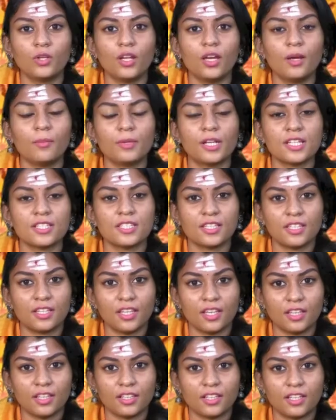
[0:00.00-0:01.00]
துலாம் ராசி
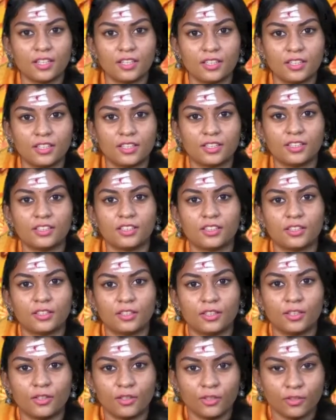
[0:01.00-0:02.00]
நேயர்களுக்கு
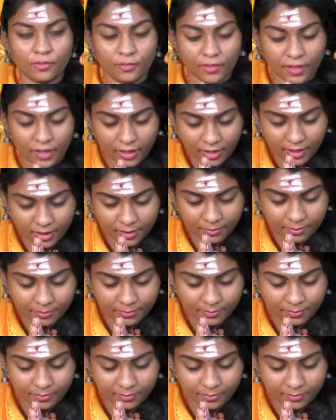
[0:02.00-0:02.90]
வணக்கம்